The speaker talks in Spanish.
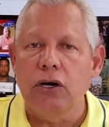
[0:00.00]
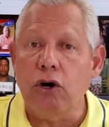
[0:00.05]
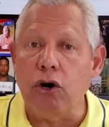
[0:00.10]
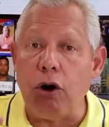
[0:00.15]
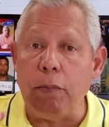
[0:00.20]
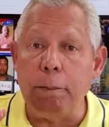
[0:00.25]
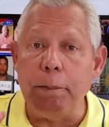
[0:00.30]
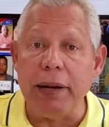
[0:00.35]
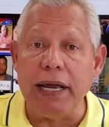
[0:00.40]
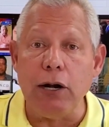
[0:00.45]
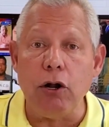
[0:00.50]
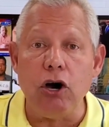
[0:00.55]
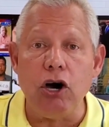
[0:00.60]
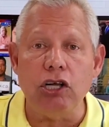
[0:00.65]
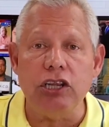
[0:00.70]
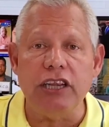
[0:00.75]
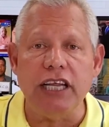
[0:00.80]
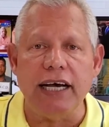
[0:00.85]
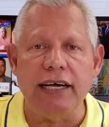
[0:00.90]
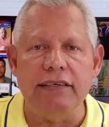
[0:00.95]
con
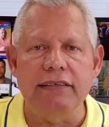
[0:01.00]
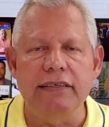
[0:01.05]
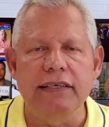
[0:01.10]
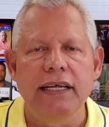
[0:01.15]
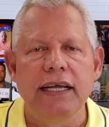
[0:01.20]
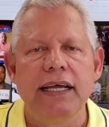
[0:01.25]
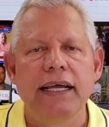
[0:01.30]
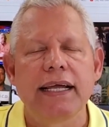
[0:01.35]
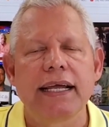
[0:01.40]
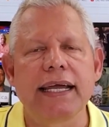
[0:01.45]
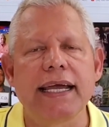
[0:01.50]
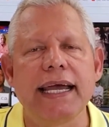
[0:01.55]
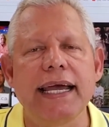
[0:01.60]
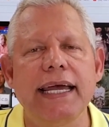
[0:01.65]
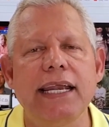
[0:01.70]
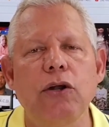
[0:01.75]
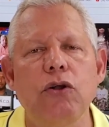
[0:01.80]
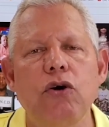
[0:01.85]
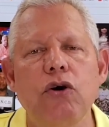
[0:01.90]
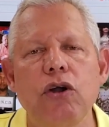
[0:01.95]
pelotas,
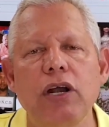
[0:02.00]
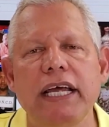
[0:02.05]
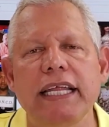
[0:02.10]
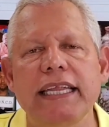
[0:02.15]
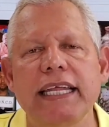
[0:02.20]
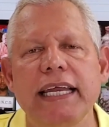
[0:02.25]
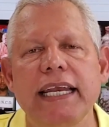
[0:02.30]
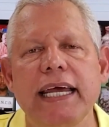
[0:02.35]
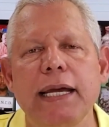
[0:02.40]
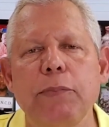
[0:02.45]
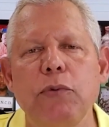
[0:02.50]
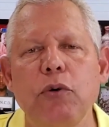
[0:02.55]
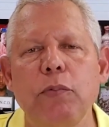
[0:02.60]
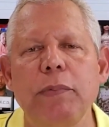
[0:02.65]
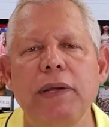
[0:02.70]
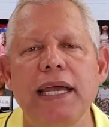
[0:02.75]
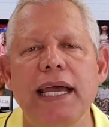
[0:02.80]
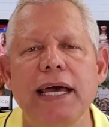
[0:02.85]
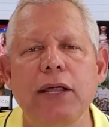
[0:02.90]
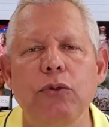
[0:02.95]
que no le tenemos
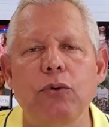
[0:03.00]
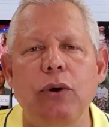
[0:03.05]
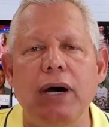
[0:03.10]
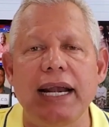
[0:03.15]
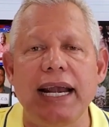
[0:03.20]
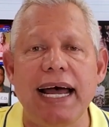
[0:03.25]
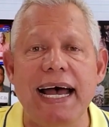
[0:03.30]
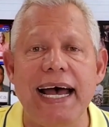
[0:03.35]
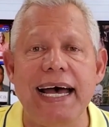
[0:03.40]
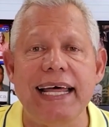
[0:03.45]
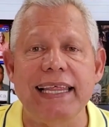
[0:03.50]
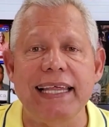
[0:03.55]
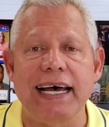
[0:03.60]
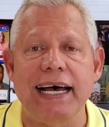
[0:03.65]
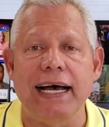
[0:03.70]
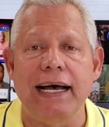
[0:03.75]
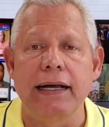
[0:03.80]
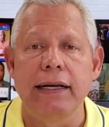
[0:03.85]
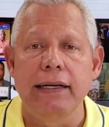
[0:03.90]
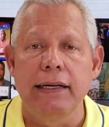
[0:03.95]
miedo a
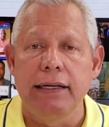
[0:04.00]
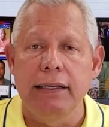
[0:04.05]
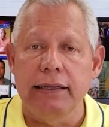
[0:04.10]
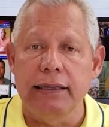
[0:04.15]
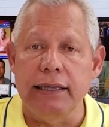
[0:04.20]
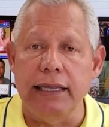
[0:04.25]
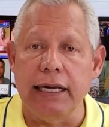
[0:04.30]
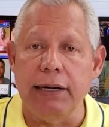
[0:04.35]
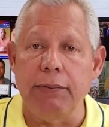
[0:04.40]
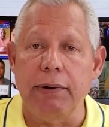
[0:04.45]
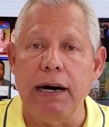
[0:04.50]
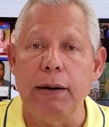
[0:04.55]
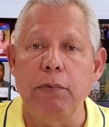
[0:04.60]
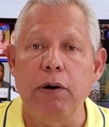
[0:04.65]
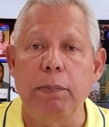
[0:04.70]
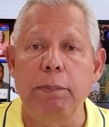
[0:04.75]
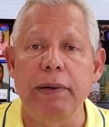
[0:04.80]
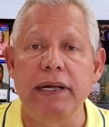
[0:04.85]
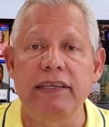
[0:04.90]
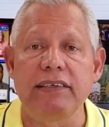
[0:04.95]
nada, te
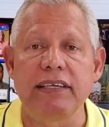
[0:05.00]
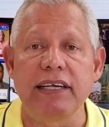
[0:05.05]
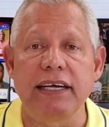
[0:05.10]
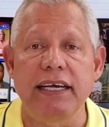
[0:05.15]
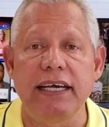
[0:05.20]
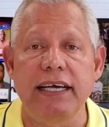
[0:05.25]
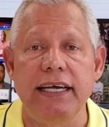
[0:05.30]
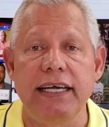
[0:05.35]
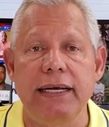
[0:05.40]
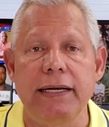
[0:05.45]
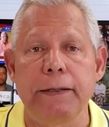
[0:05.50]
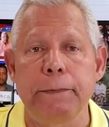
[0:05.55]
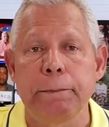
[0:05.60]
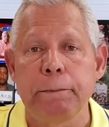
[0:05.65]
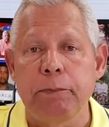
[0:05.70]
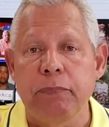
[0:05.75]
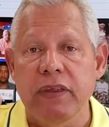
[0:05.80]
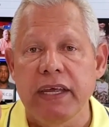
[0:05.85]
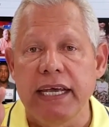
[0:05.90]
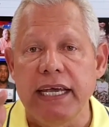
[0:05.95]
vamos a perseguir
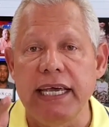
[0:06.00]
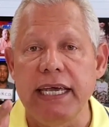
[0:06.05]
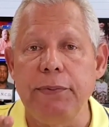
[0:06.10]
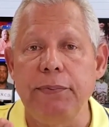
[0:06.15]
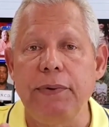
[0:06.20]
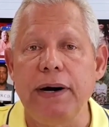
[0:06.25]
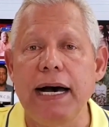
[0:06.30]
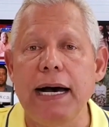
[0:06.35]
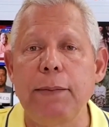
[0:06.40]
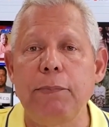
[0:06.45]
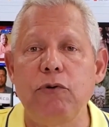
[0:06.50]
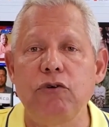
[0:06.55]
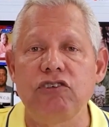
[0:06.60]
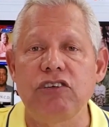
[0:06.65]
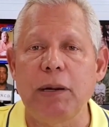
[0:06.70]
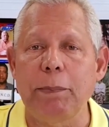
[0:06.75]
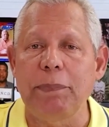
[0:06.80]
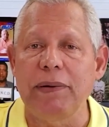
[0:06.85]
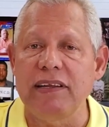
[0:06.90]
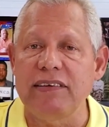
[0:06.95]
y
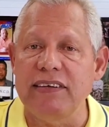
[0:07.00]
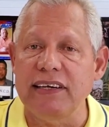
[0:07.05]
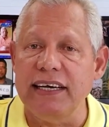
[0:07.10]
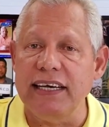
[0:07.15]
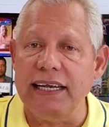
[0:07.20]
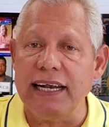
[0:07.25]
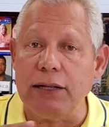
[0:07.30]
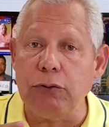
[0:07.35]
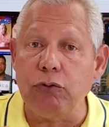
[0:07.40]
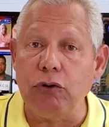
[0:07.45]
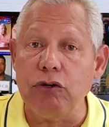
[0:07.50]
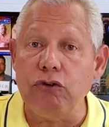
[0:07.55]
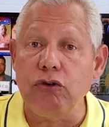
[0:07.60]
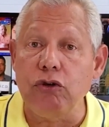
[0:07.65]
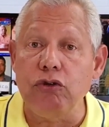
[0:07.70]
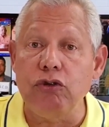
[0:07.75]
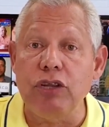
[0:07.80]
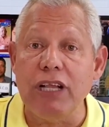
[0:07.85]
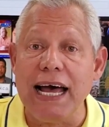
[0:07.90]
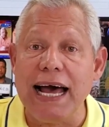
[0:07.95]
vamos a perseguir a todos
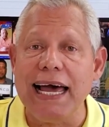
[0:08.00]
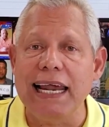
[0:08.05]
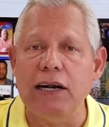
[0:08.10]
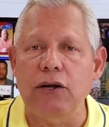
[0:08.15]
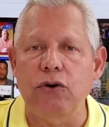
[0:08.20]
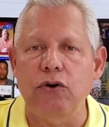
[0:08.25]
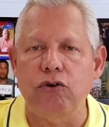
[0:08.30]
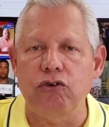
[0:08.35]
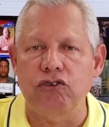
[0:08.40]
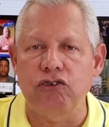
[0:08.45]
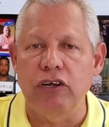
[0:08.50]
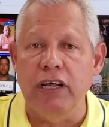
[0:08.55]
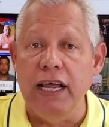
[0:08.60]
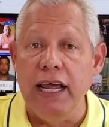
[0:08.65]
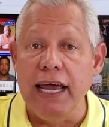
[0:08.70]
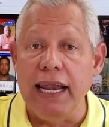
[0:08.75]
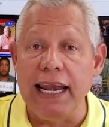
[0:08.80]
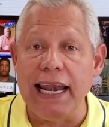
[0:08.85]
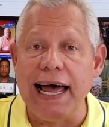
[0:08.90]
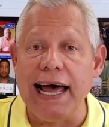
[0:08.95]
esos narcos,
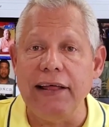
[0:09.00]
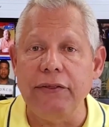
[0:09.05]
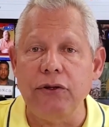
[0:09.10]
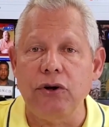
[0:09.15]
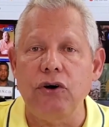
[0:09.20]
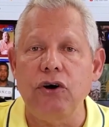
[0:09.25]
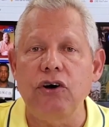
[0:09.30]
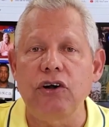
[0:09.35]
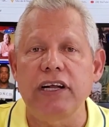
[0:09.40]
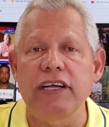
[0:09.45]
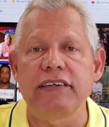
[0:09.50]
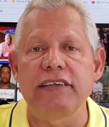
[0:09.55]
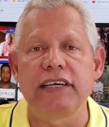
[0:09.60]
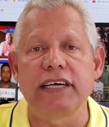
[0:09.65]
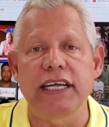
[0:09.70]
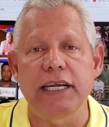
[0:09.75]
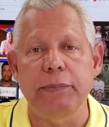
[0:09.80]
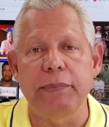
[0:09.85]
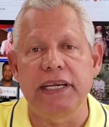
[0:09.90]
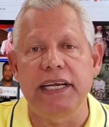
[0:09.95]
ladrones
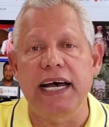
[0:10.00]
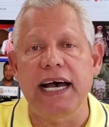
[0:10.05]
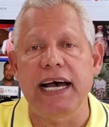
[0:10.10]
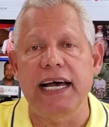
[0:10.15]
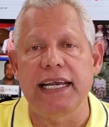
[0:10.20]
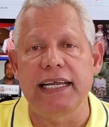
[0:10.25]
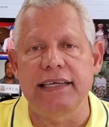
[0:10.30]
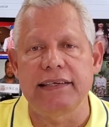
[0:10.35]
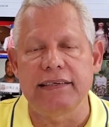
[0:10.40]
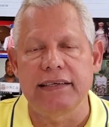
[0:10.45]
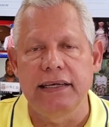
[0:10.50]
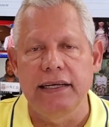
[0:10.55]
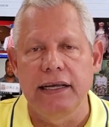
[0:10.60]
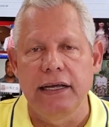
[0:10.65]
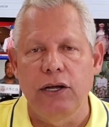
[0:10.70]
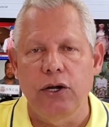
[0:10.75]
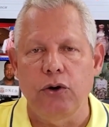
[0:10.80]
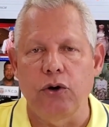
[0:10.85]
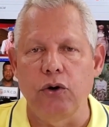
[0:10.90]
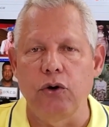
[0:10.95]
y criminales
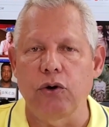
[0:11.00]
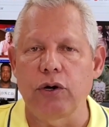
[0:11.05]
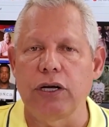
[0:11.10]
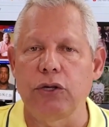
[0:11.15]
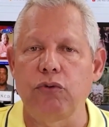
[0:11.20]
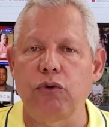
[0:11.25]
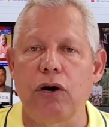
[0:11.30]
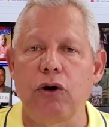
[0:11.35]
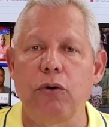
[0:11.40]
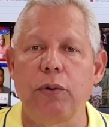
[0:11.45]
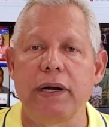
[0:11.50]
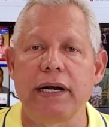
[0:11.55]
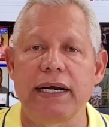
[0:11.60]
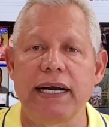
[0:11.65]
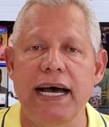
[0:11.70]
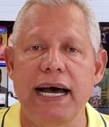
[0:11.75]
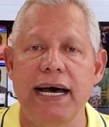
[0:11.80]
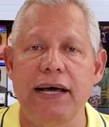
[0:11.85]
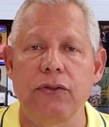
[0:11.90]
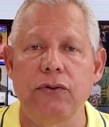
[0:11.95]
con los que tú has
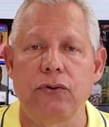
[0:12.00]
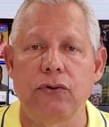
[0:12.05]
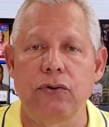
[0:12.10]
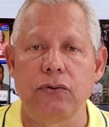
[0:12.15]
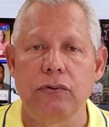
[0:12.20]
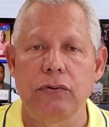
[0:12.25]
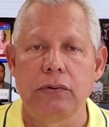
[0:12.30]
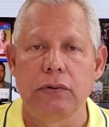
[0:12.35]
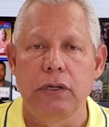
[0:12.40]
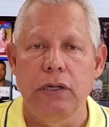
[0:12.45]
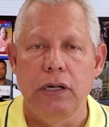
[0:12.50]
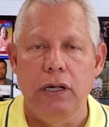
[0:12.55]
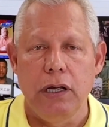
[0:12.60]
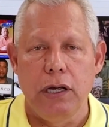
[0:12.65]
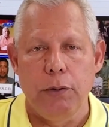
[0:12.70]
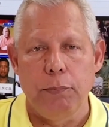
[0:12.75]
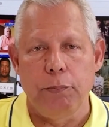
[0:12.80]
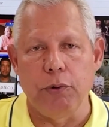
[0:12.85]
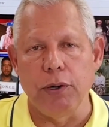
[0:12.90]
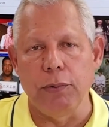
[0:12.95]
gobernado.
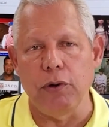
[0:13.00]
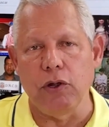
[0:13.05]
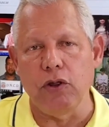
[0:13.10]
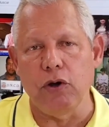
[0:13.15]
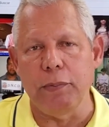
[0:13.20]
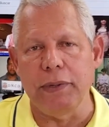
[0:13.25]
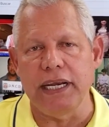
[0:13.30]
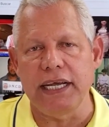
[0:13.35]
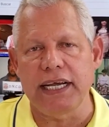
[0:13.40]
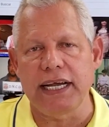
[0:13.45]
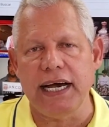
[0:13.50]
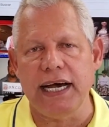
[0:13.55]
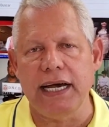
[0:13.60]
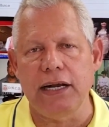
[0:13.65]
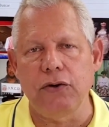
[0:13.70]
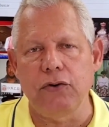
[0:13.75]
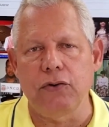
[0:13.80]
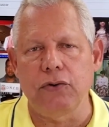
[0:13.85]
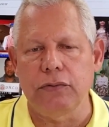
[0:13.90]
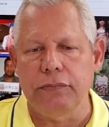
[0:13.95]
Pueblo
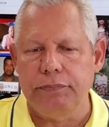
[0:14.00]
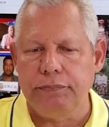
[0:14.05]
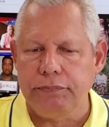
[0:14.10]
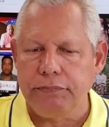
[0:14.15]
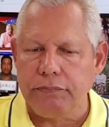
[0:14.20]
dominicano,